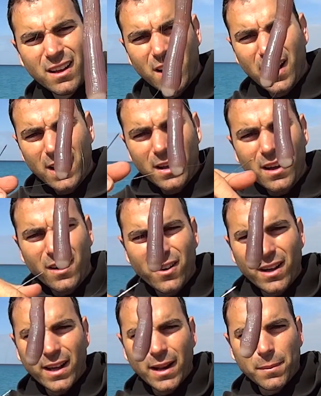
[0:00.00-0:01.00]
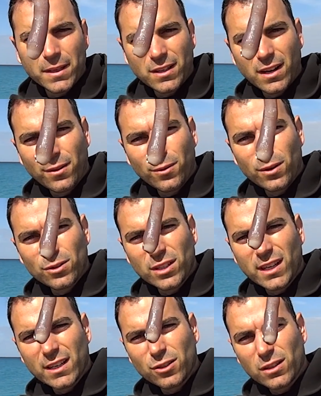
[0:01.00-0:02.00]
Ah, ahora que le pasa al anzuelo sí
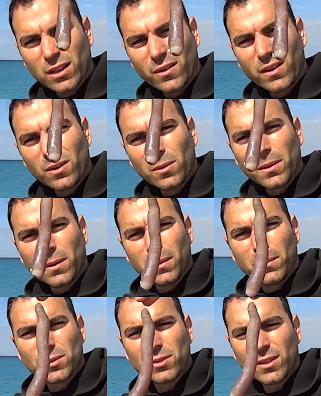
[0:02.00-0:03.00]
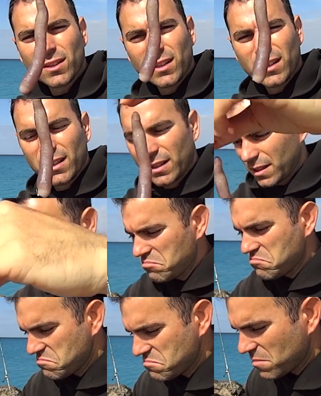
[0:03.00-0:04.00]
que ha soltado algo, pero vamos.
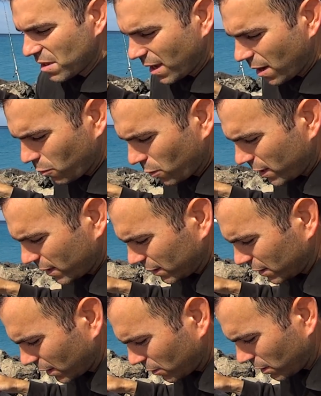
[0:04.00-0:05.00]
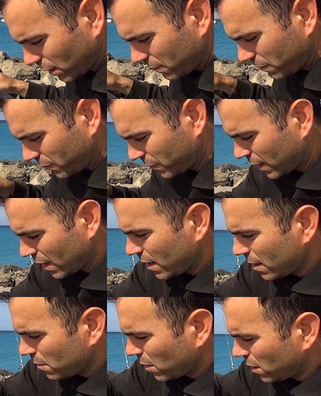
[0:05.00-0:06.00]
Qué buena tita, oye.
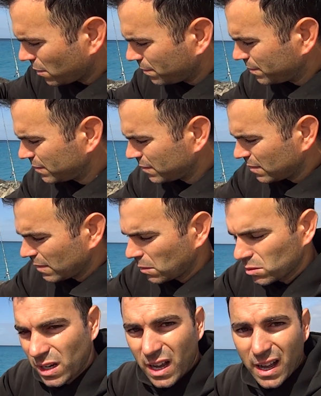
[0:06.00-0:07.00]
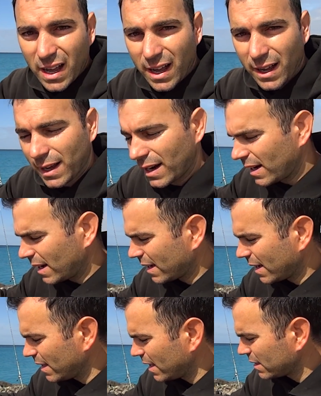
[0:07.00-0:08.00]
Bueno, vamos a calar las
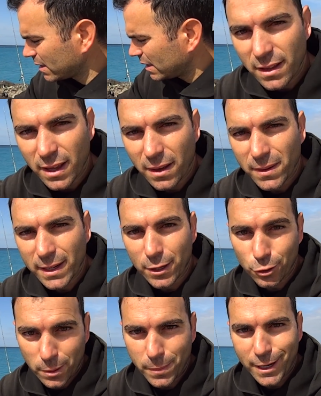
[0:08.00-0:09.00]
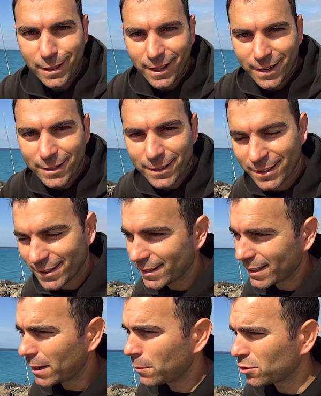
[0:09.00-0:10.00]
cañas y a ver qué te para el día.
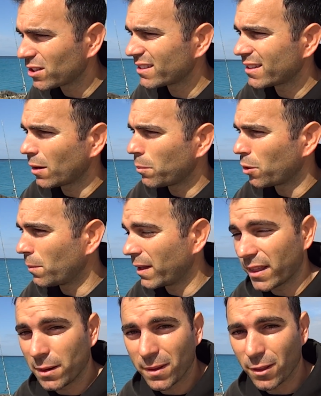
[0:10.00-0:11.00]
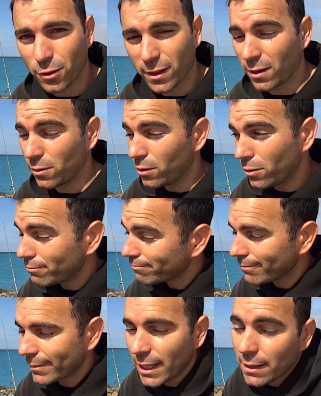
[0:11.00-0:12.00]
Tenemos hasta un poco más del mediodía, luego
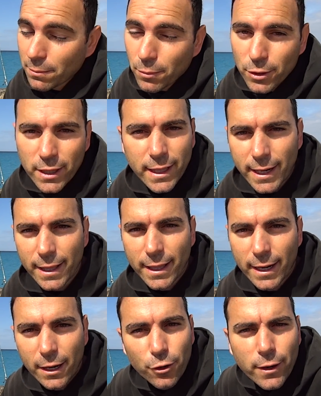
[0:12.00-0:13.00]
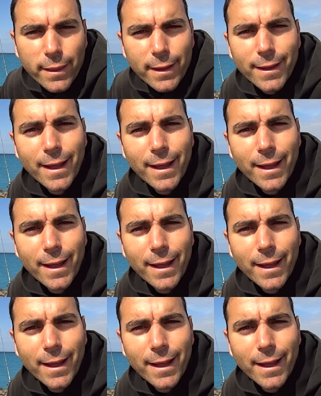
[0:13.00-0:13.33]
pues tendré que cerrar jornada.